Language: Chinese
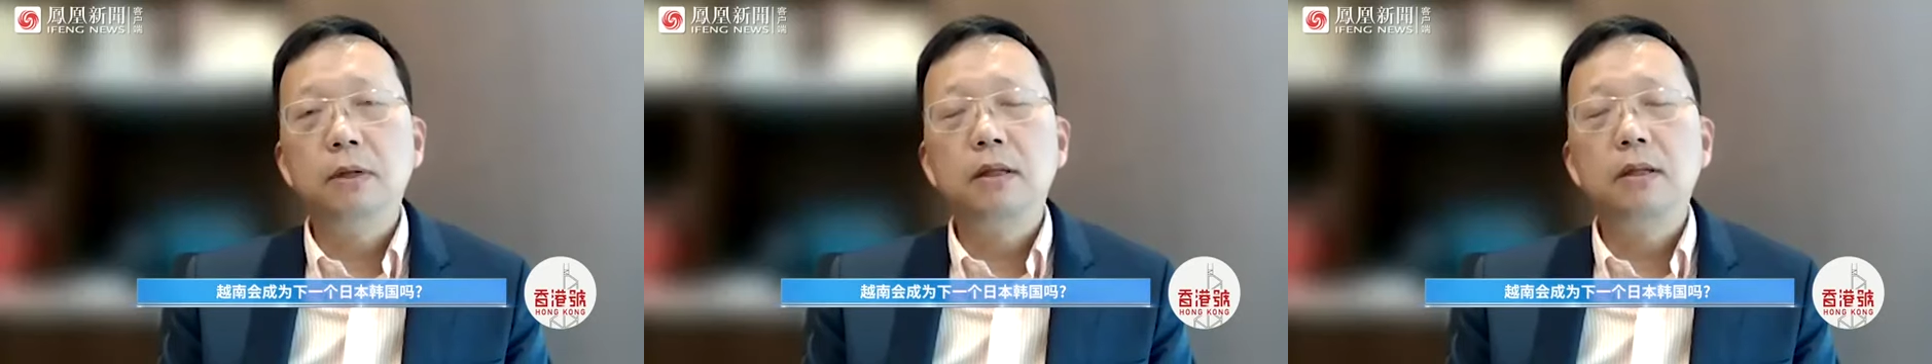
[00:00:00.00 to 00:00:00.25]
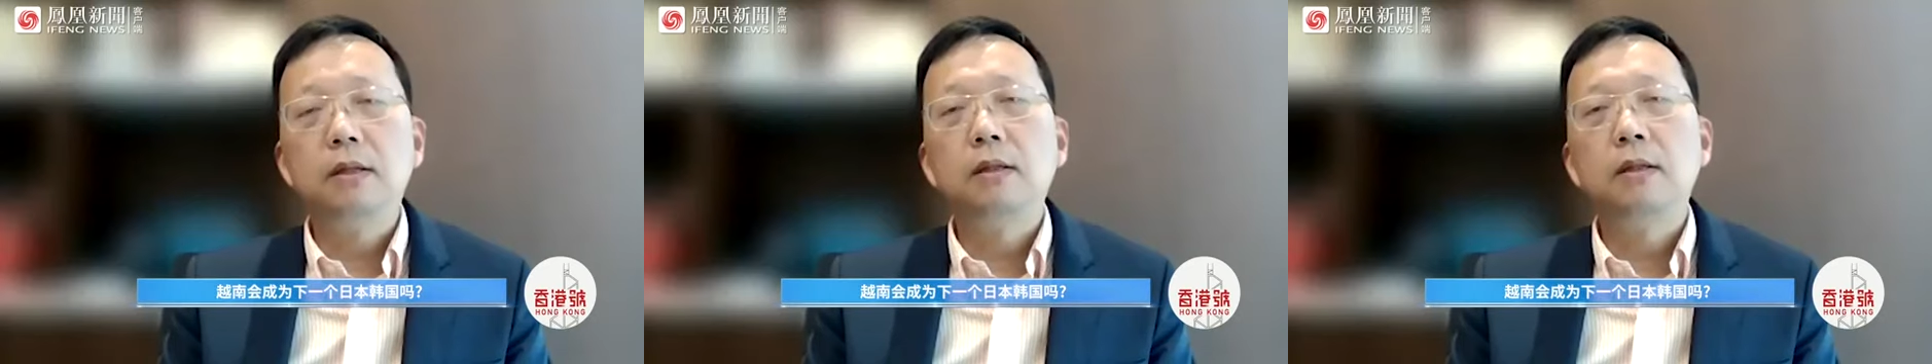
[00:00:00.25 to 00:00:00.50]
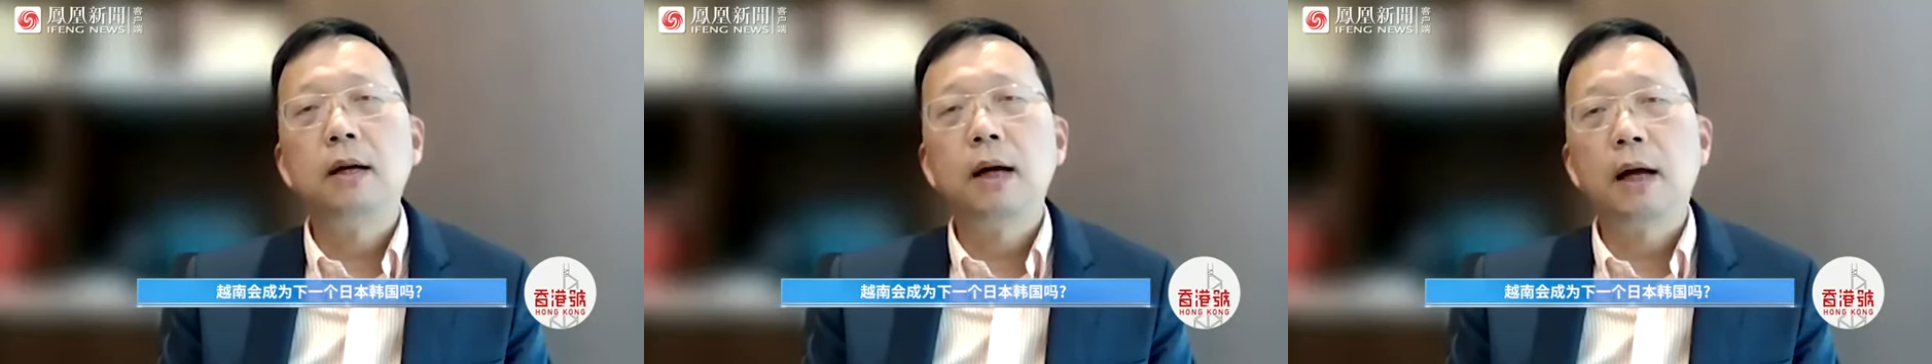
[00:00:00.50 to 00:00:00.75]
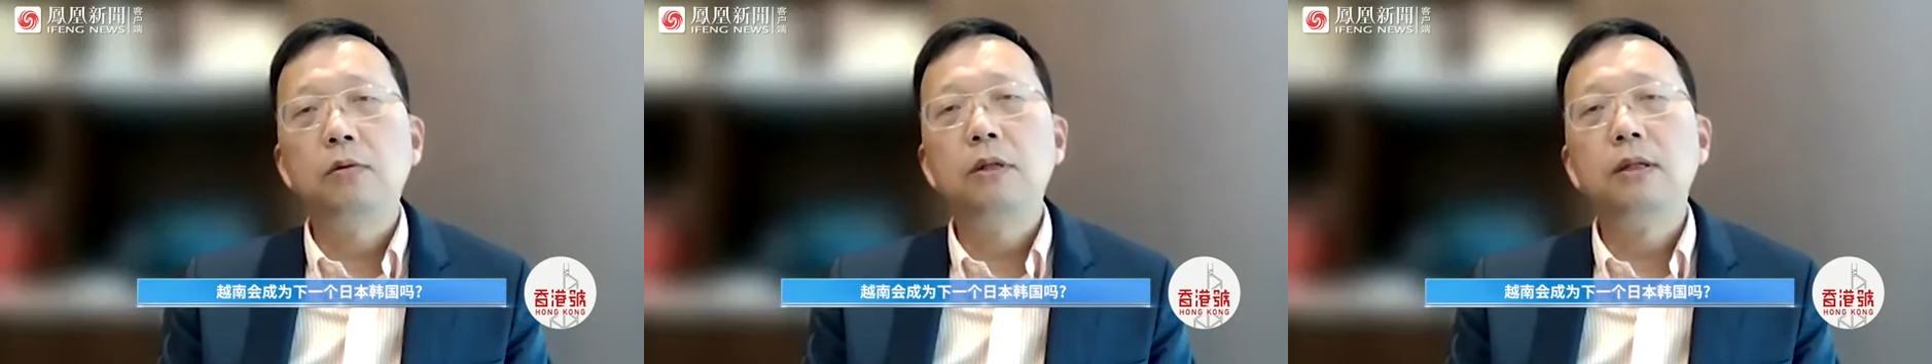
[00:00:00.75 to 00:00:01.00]
本企业和
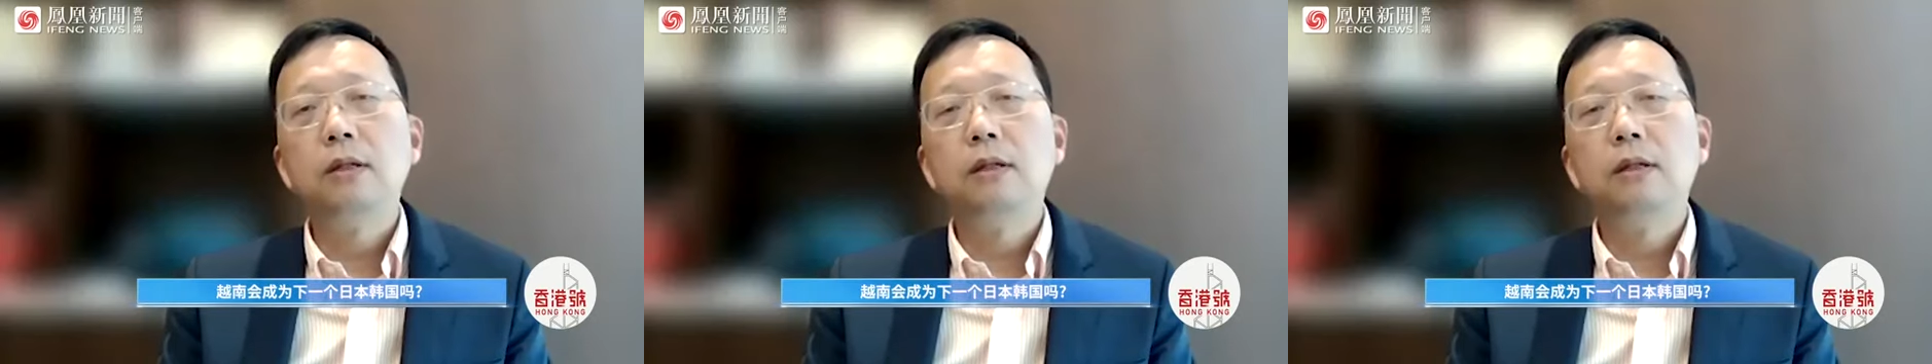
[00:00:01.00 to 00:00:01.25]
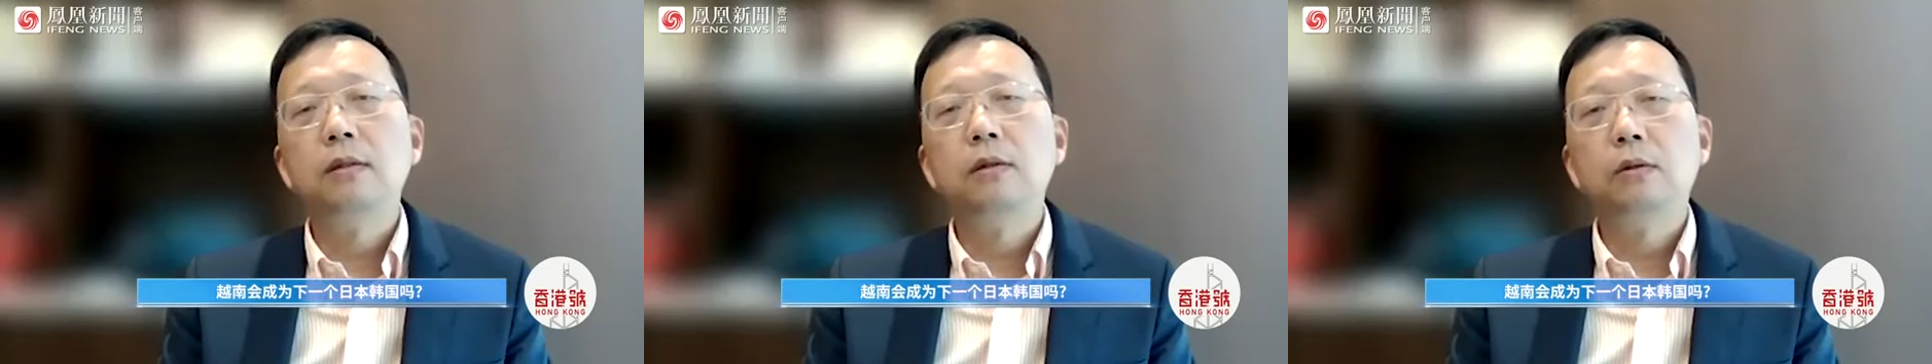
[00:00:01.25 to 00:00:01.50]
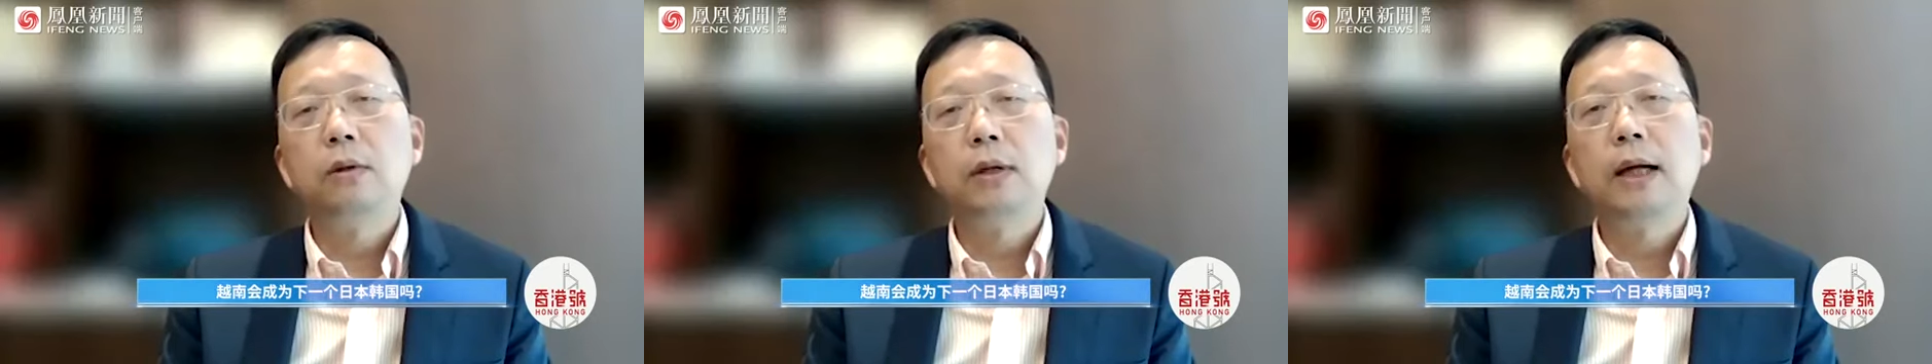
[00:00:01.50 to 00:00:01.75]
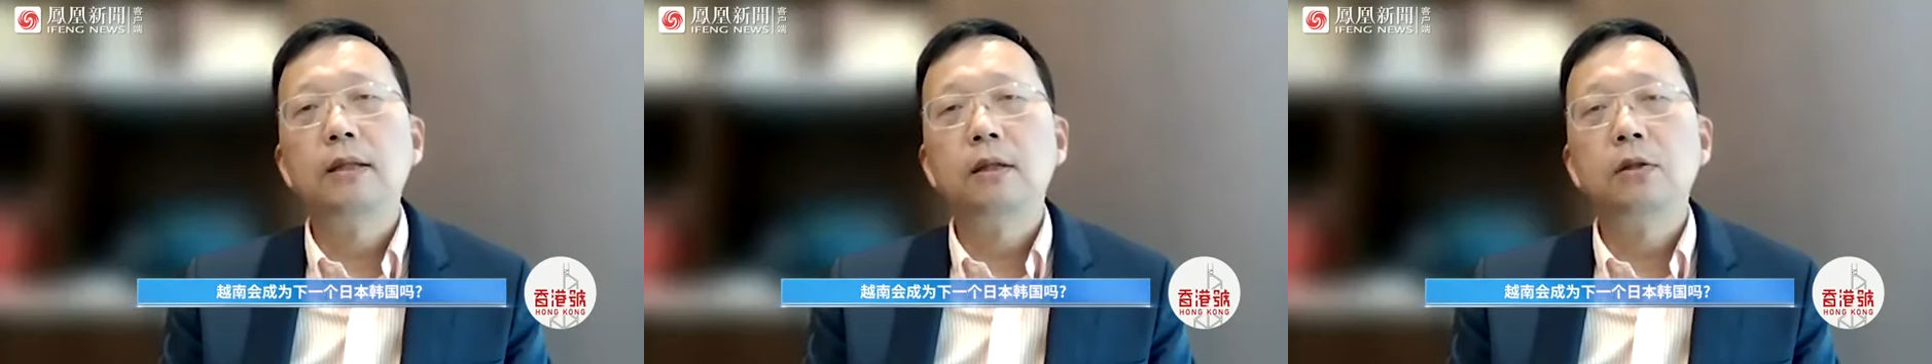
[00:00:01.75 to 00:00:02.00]
韩国企业呢对
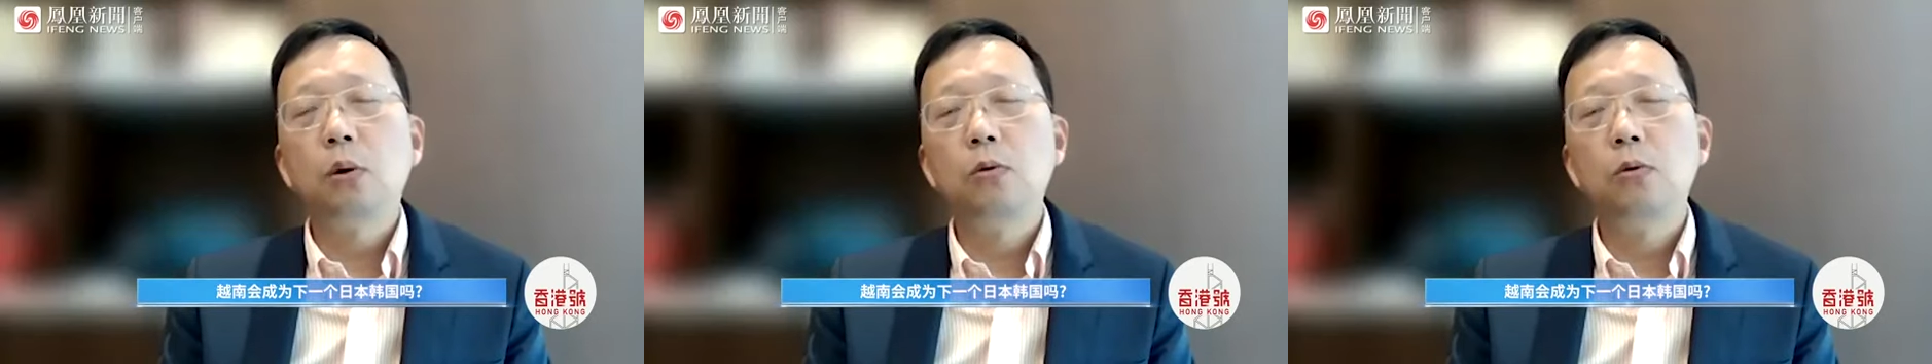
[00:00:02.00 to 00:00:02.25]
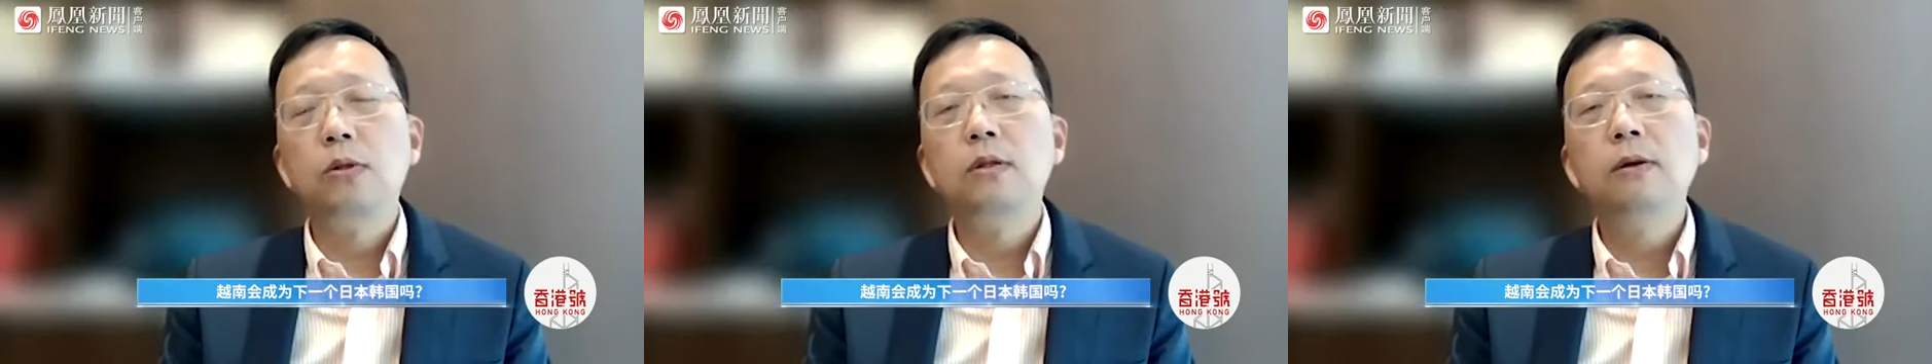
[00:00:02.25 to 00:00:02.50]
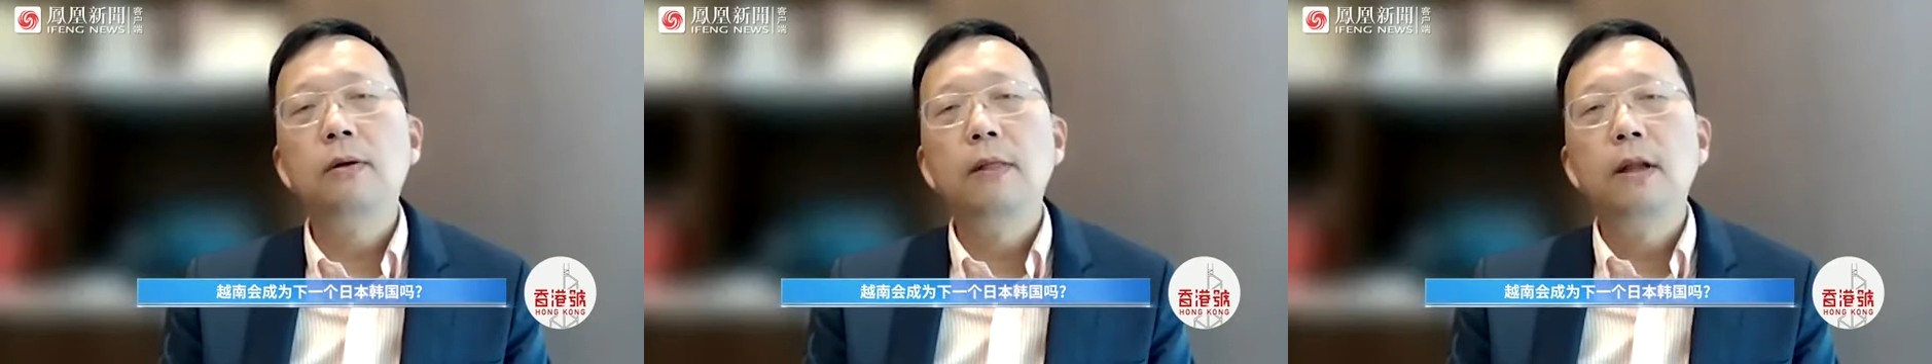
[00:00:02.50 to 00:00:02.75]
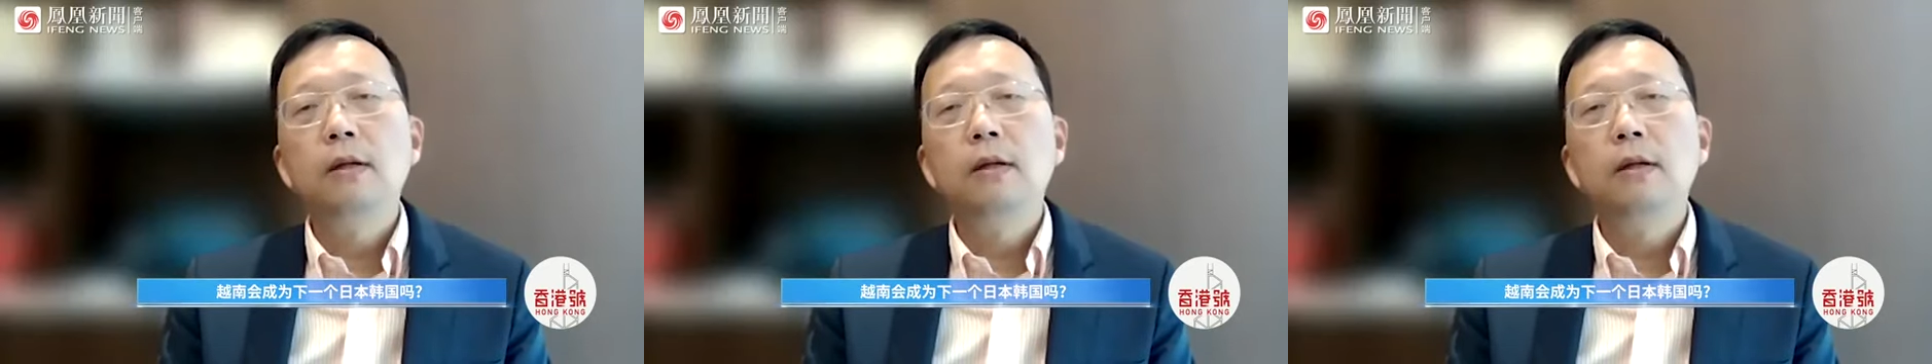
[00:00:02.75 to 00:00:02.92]
它进行投资。